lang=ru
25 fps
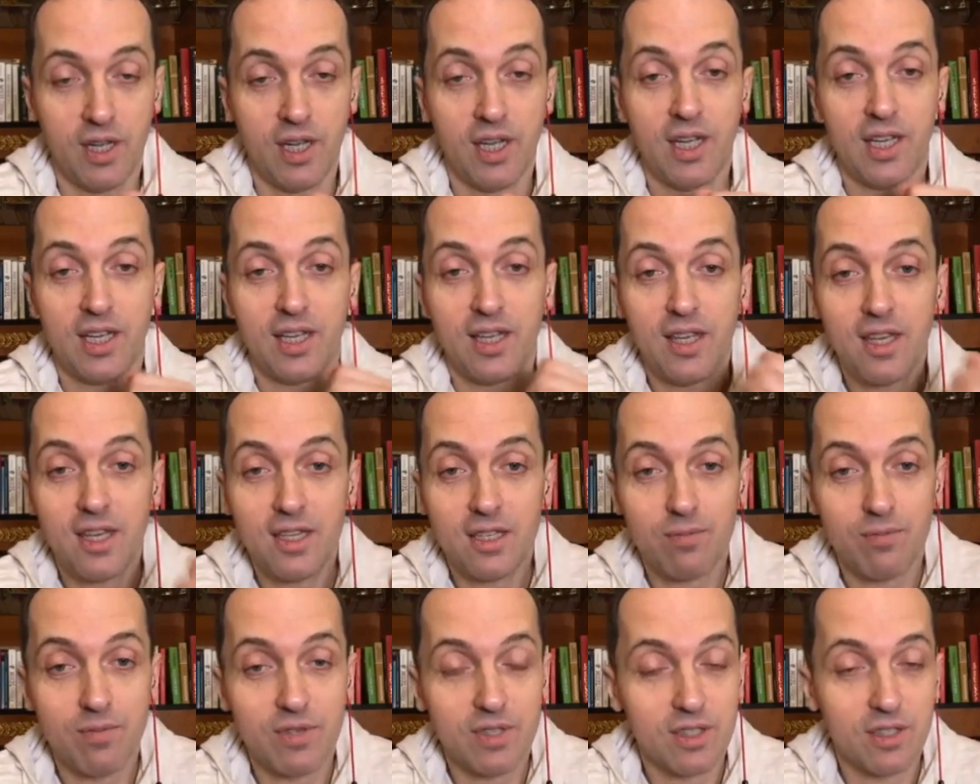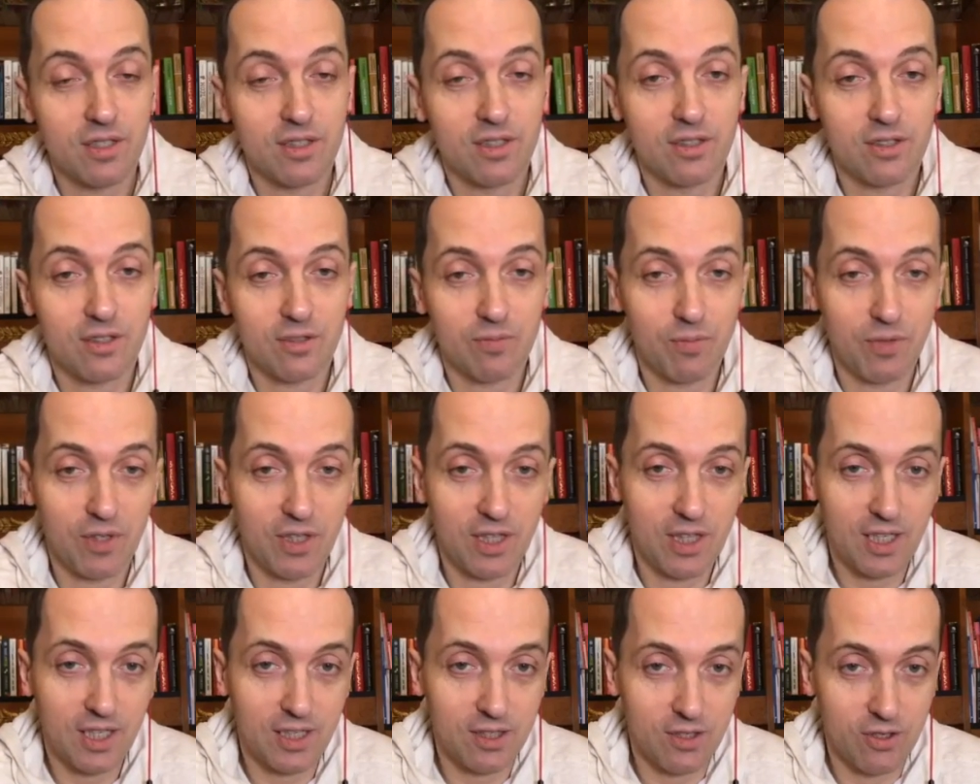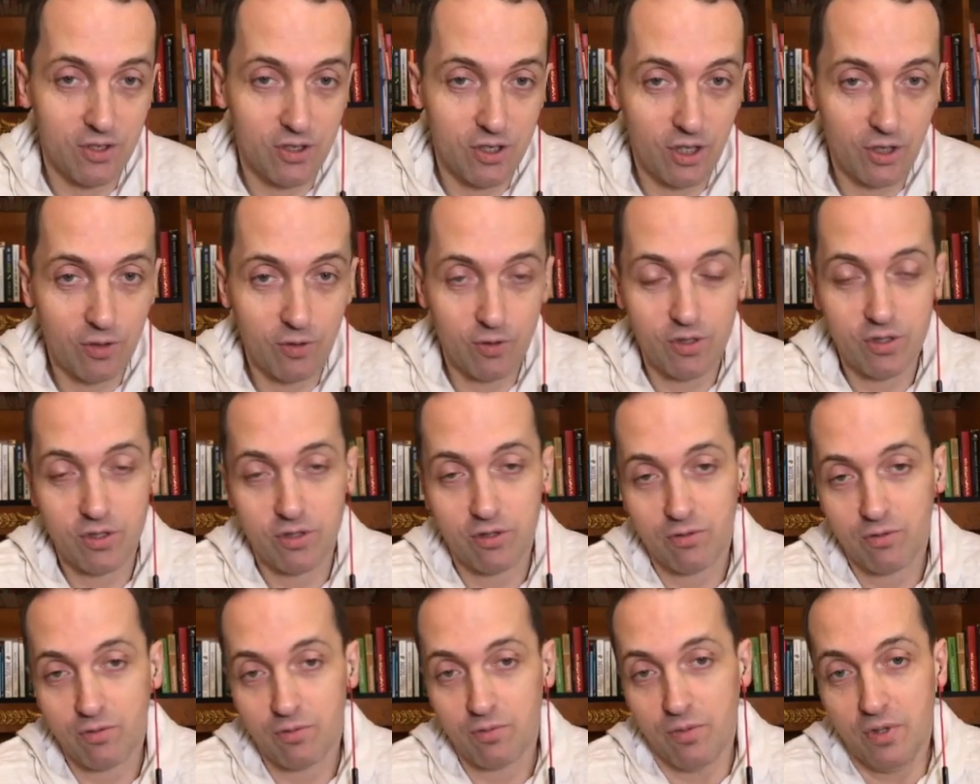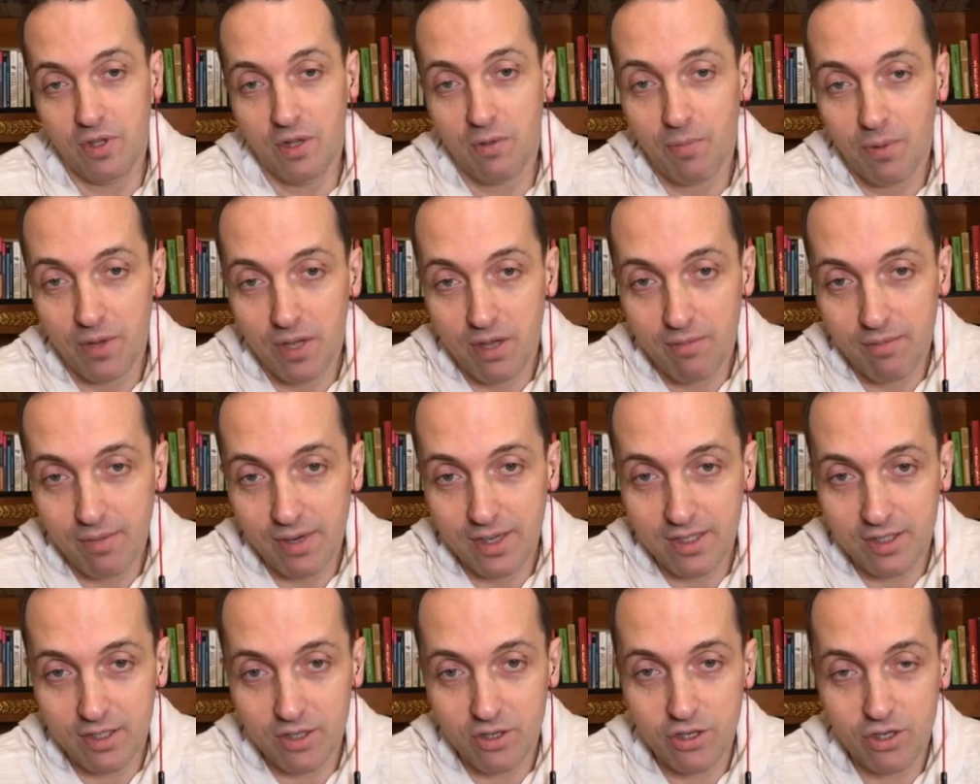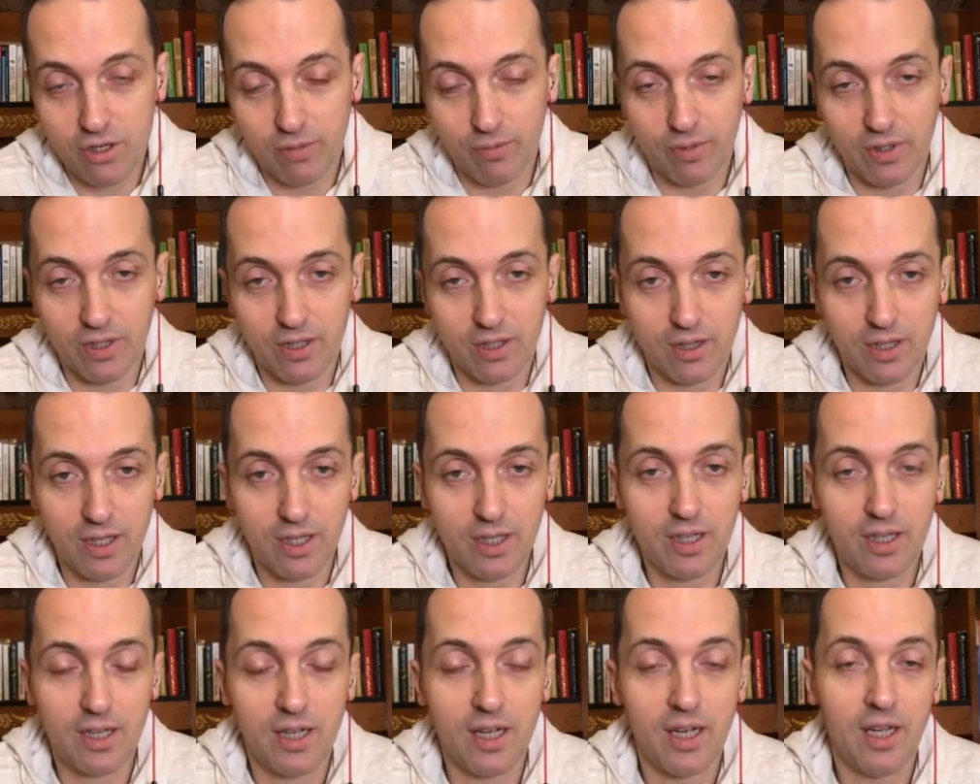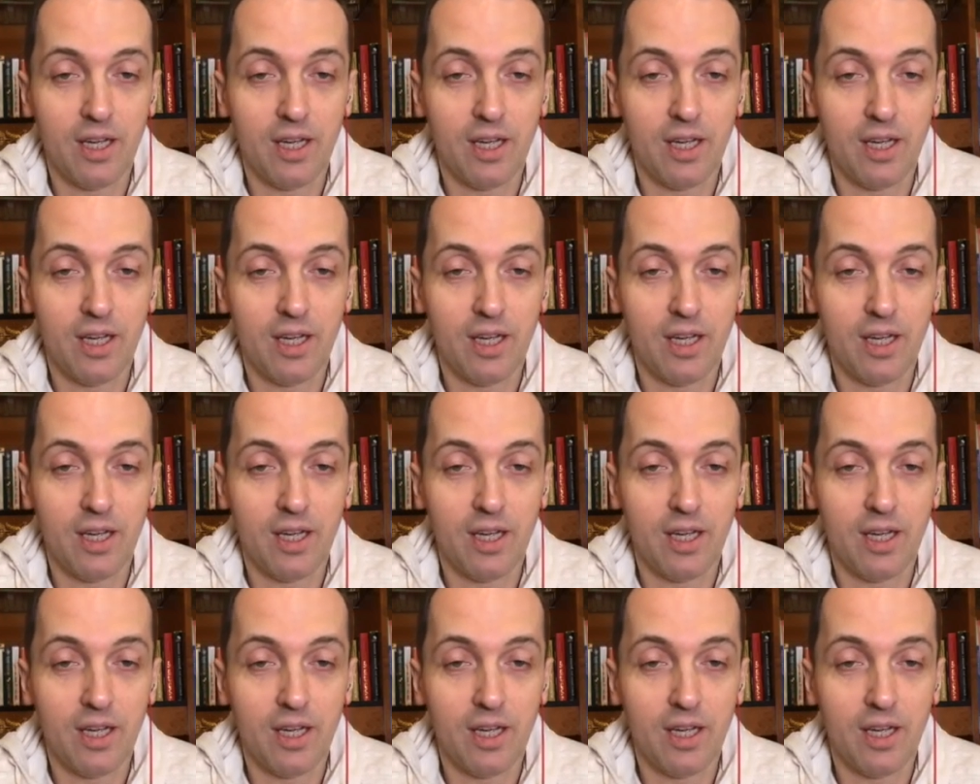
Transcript: Нет смысла делать медитации человеку, если он не понимает, зачем это надо,